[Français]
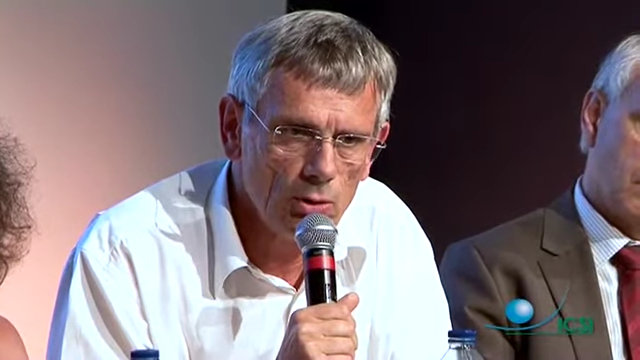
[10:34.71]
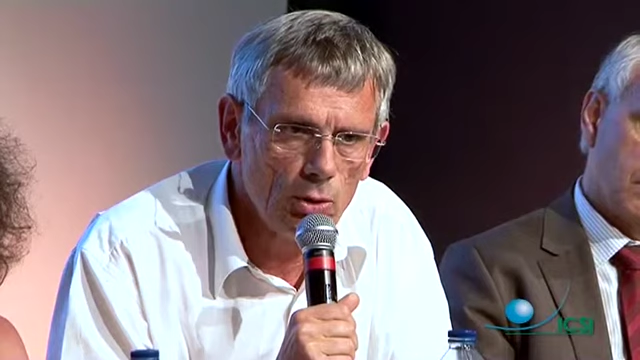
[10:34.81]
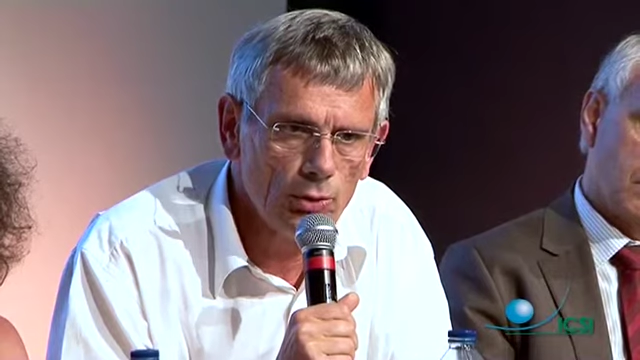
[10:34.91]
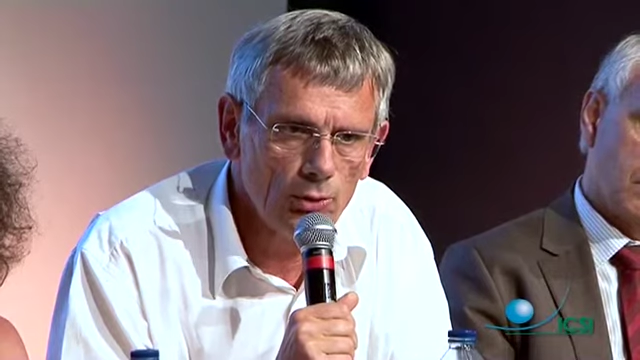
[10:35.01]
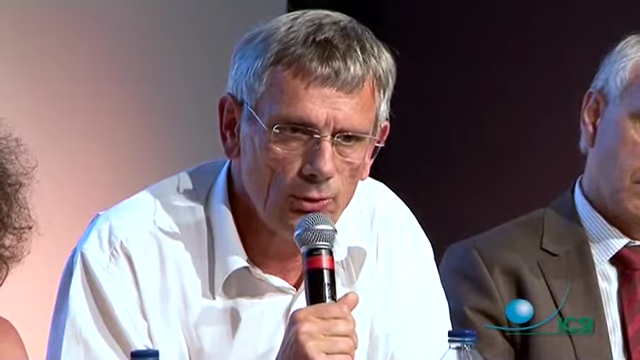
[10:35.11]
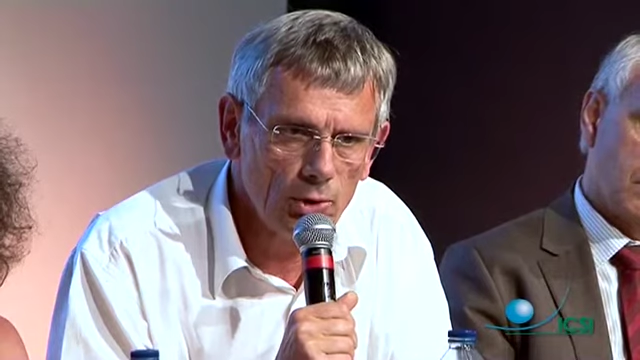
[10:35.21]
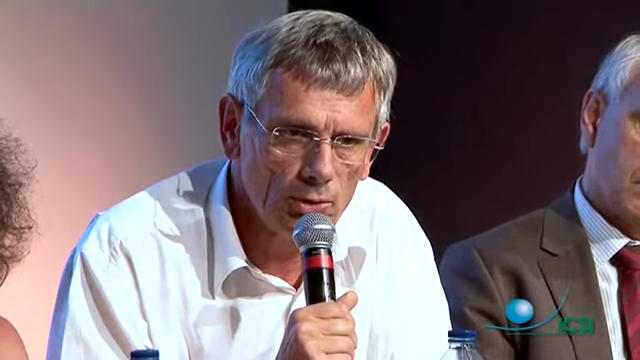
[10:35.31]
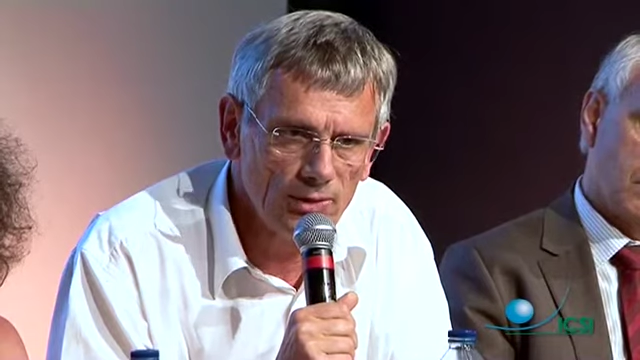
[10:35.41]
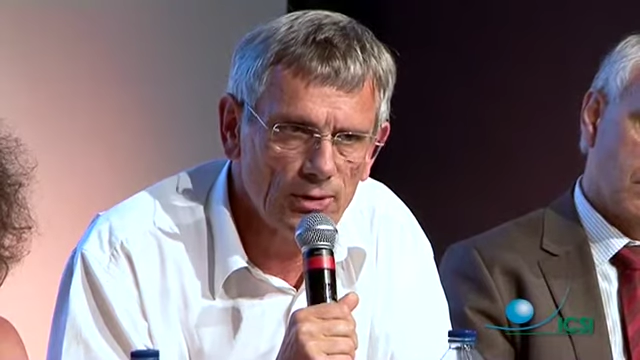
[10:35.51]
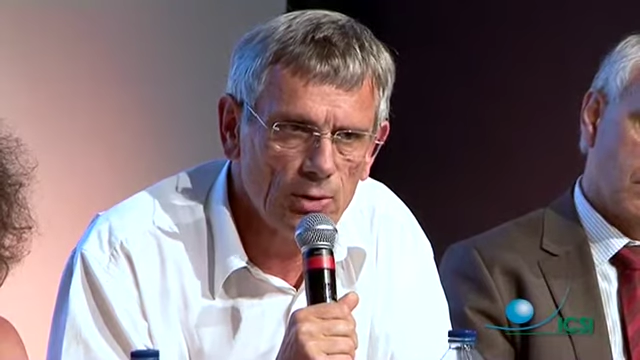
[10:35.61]
on se forme de
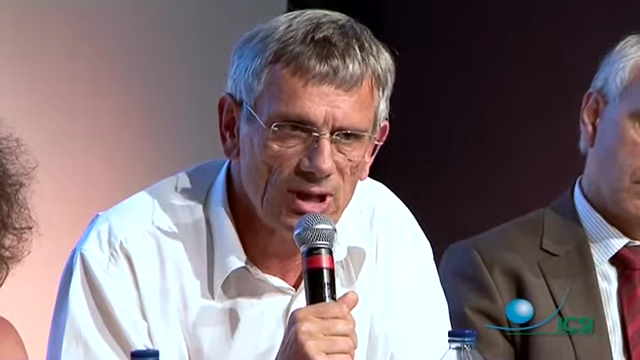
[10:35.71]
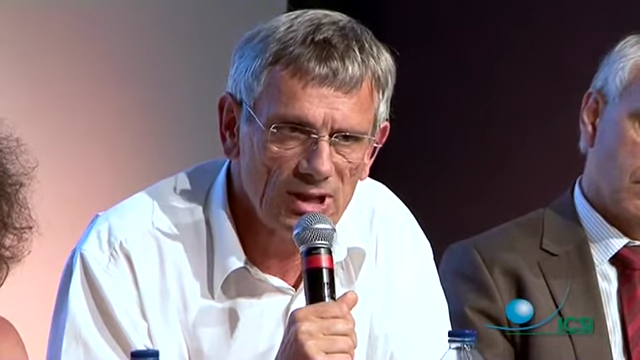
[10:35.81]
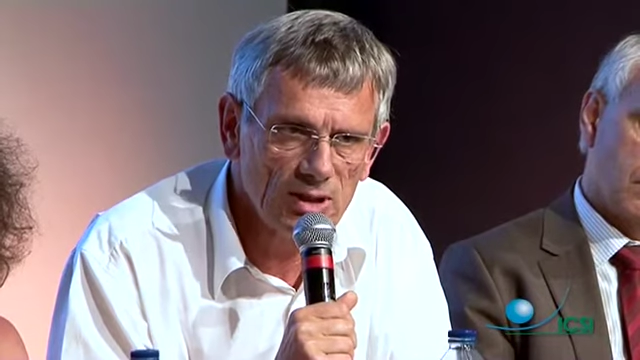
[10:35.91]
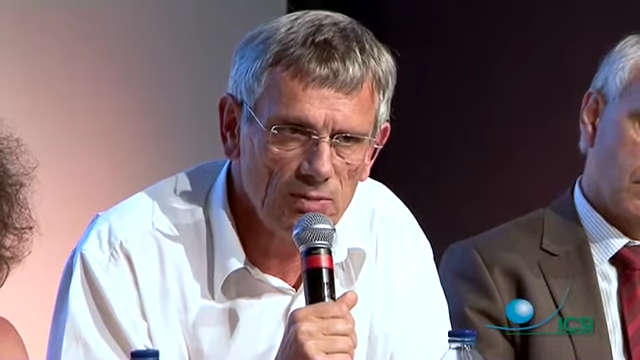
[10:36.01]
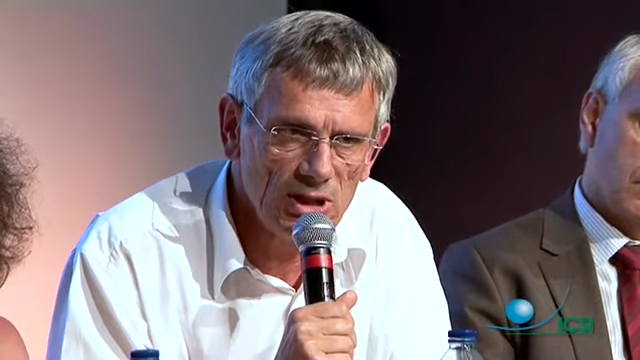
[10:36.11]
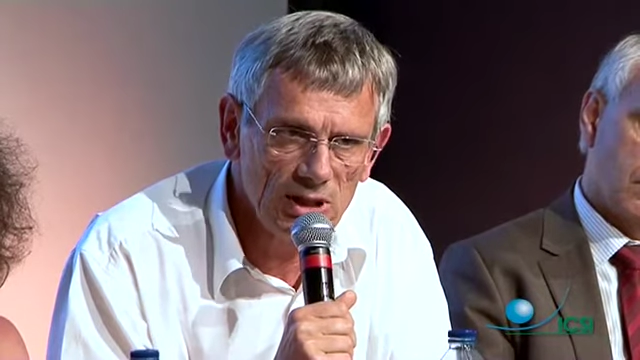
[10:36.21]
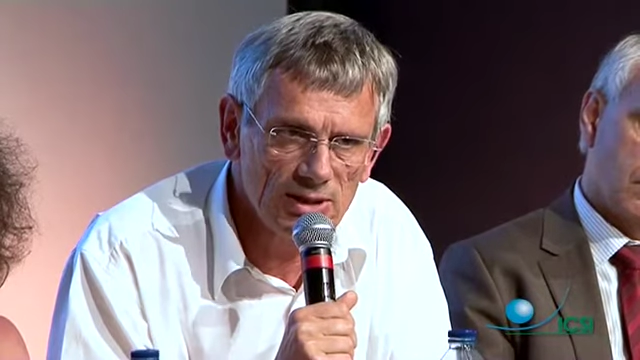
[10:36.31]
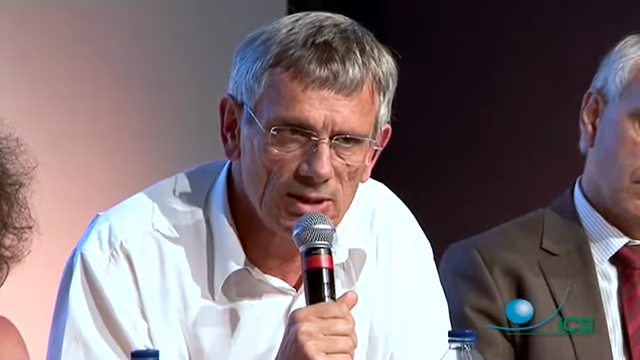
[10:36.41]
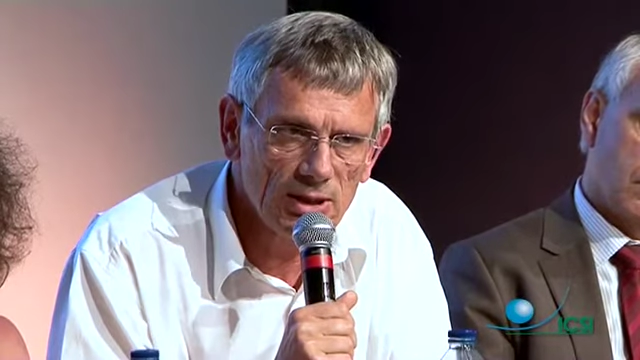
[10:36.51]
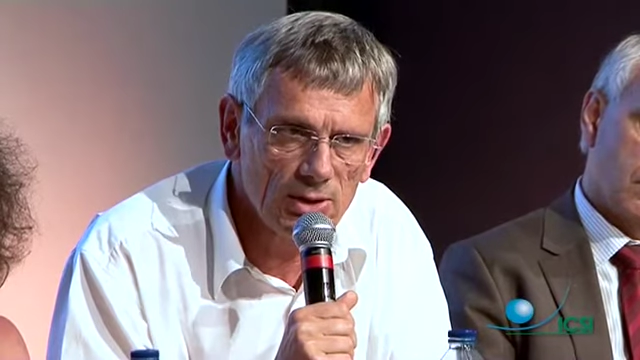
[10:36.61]
façon académique
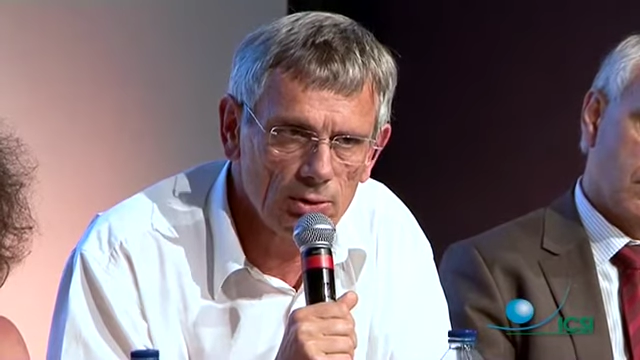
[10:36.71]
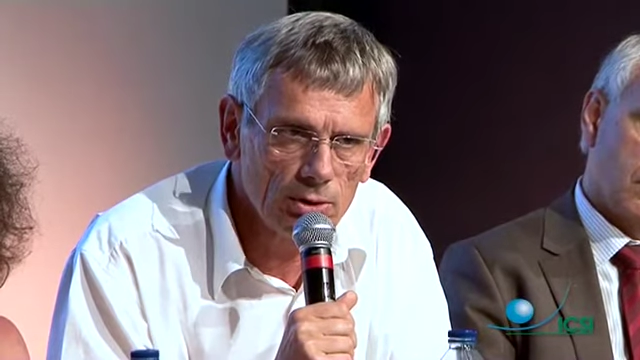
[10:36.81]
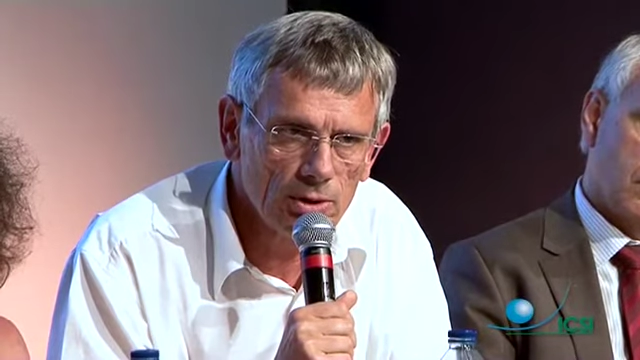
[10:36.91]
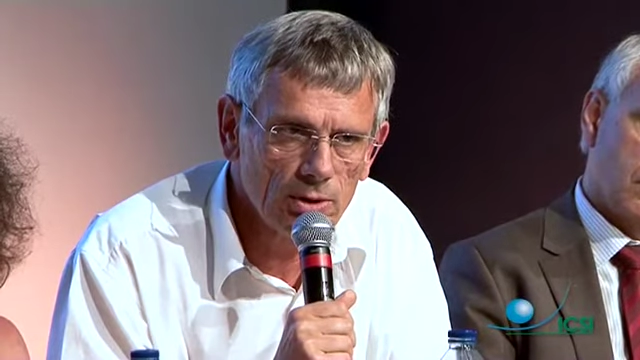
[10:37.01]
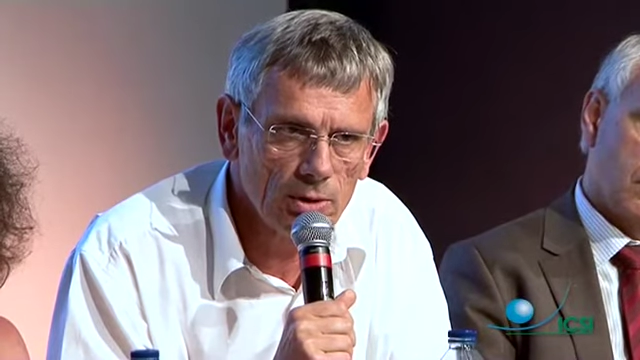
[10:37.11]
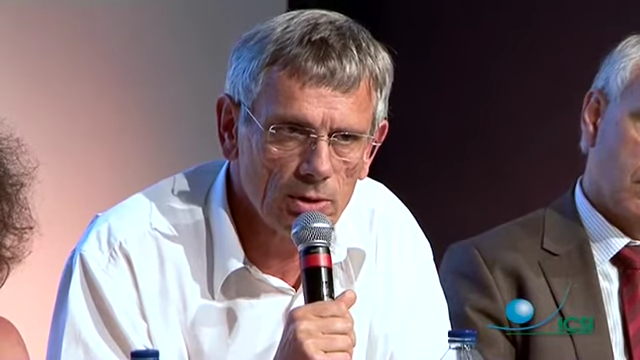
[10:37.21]
les uns les autres,